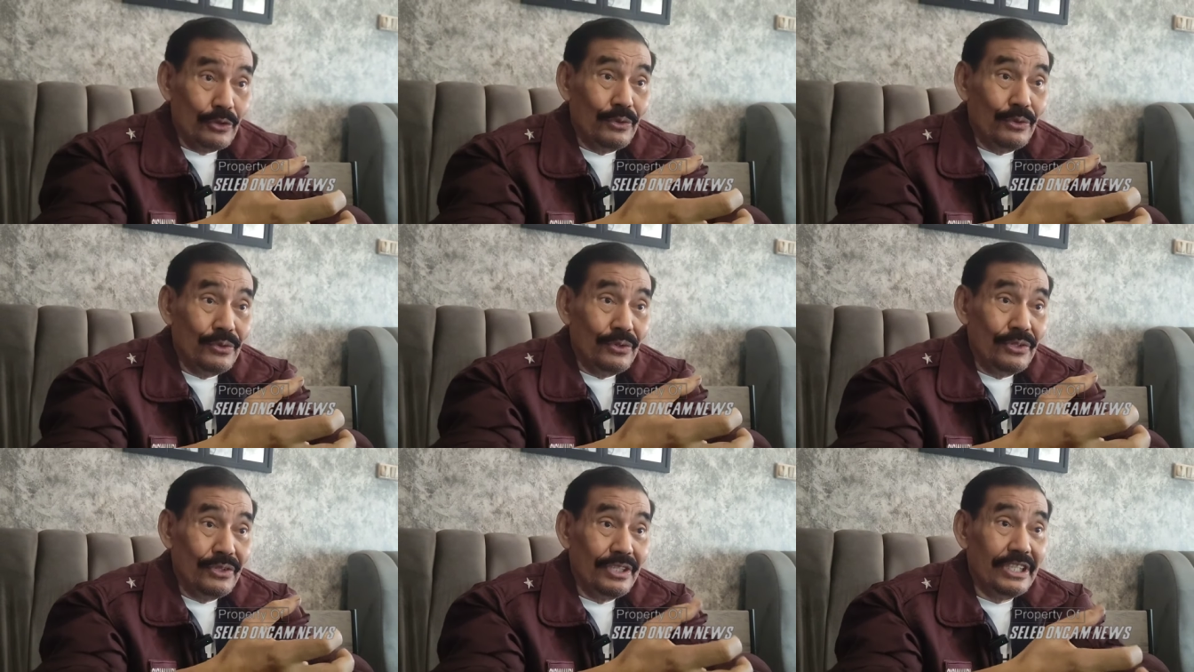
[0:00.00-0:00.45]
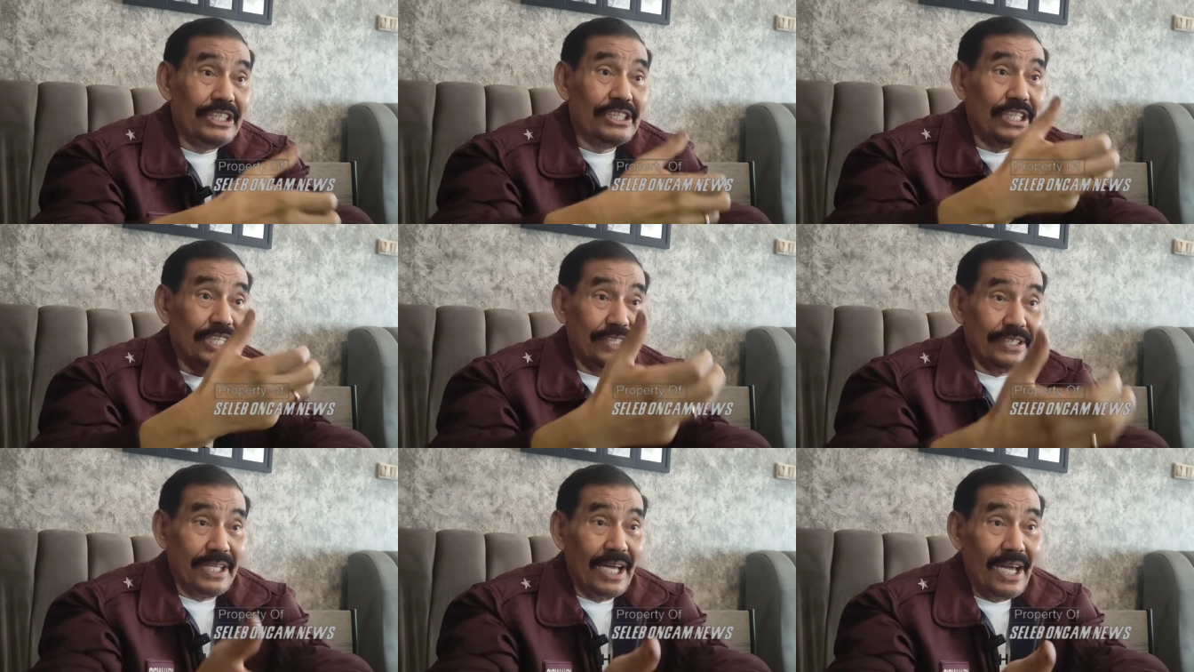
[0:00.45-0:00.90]
itu
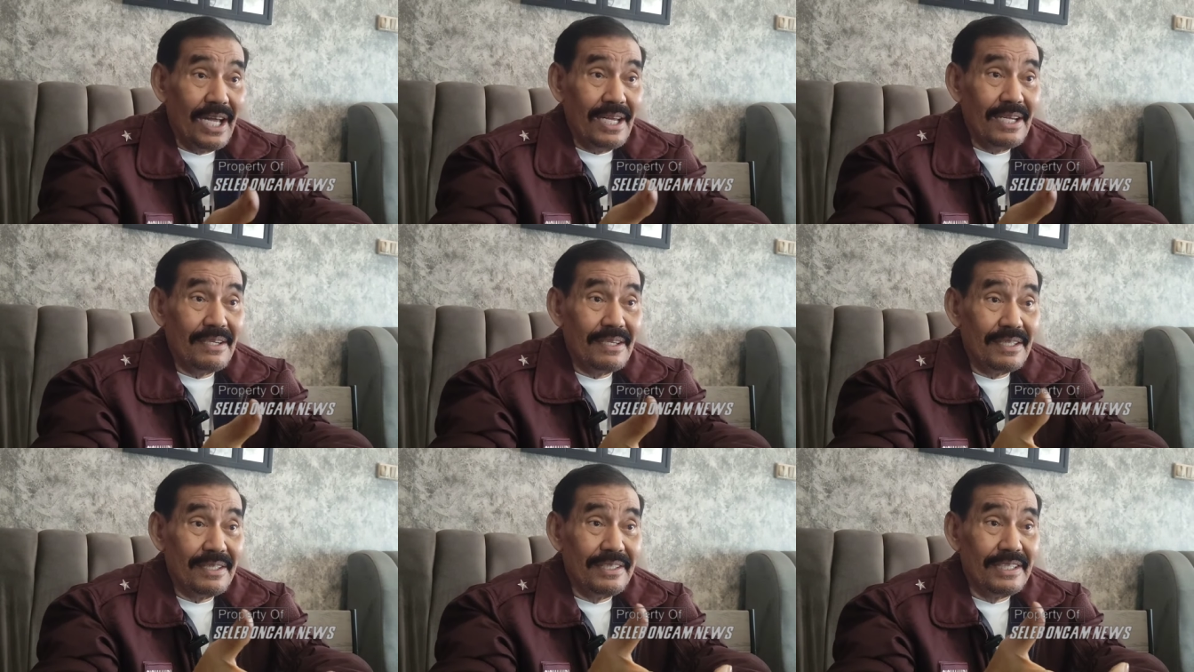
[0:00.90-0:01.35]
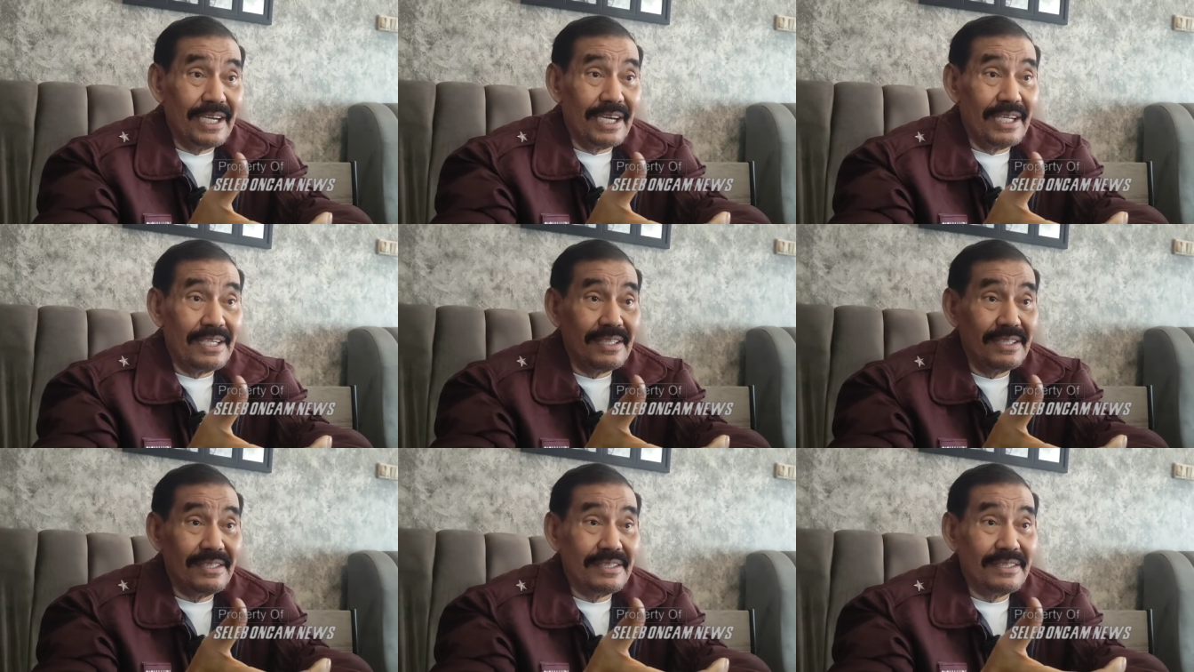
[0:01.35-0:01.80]
disita
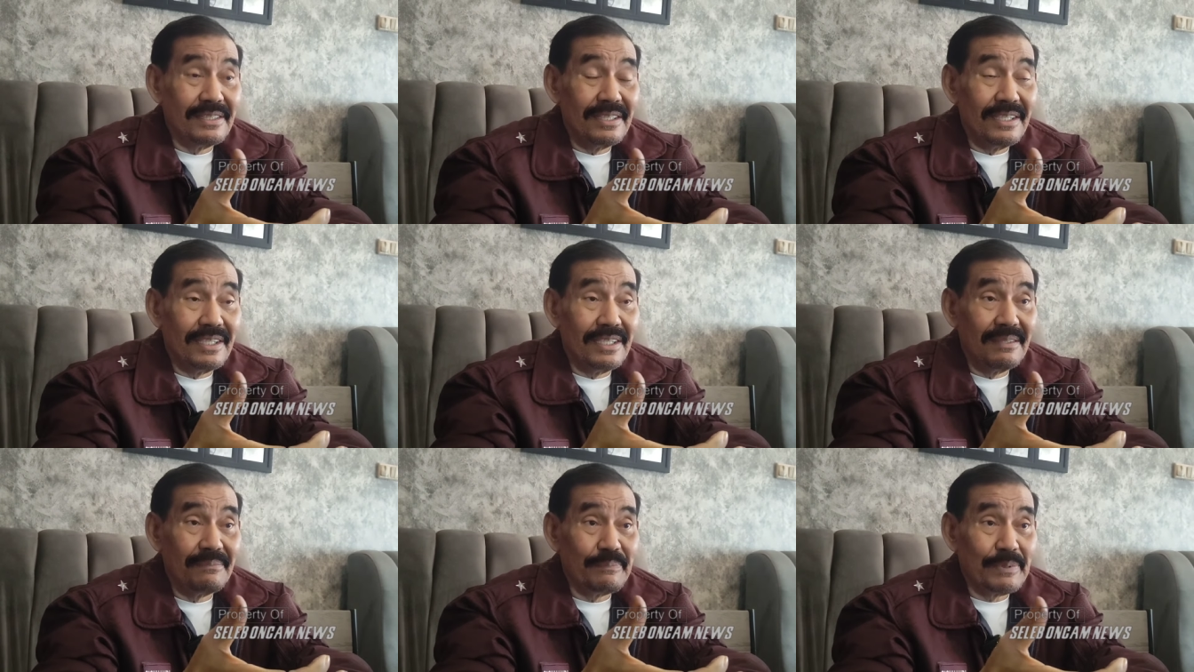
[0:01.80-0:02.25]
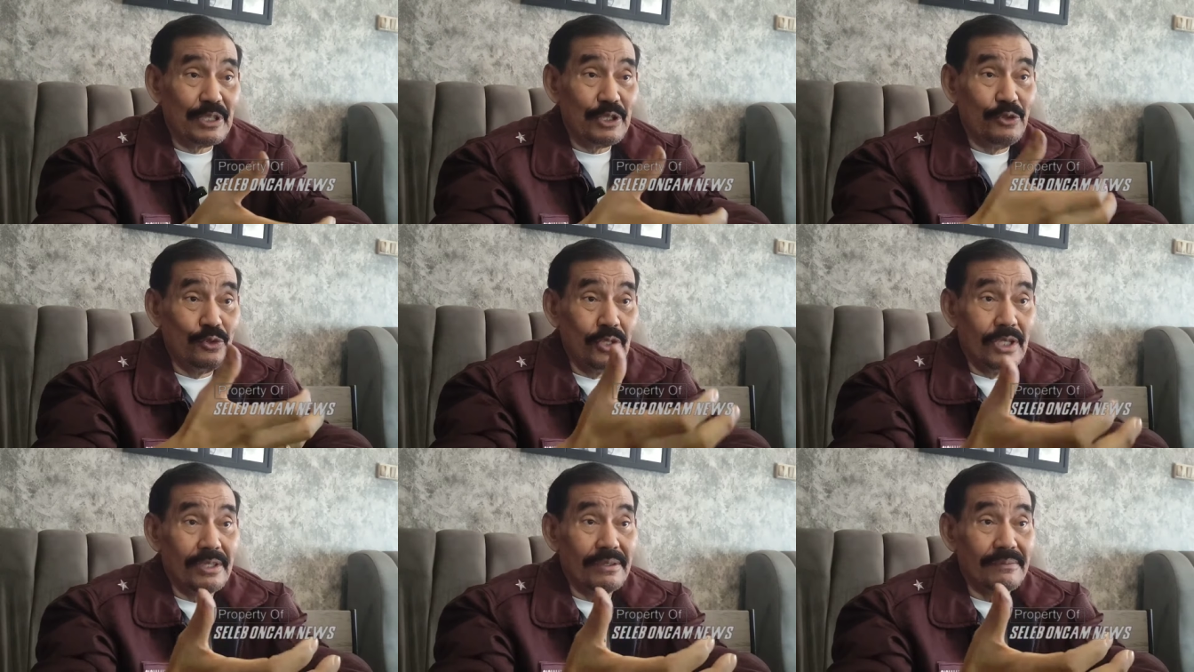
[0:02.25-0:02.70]
dengan uh,
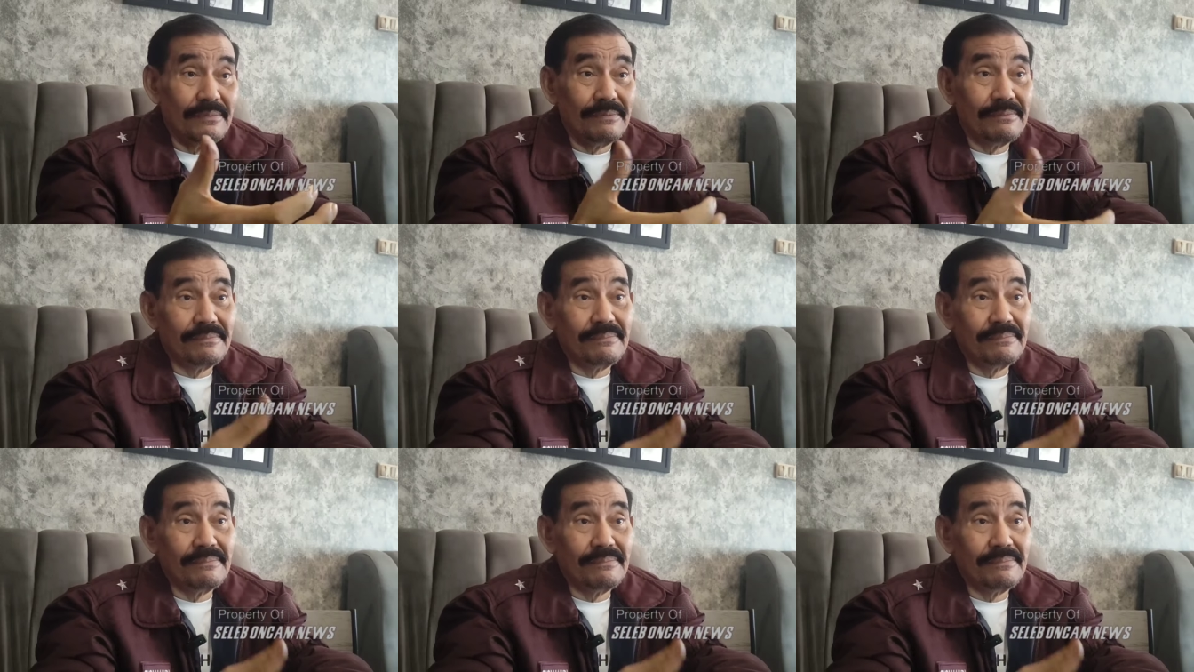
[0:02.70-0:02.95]
persetujuan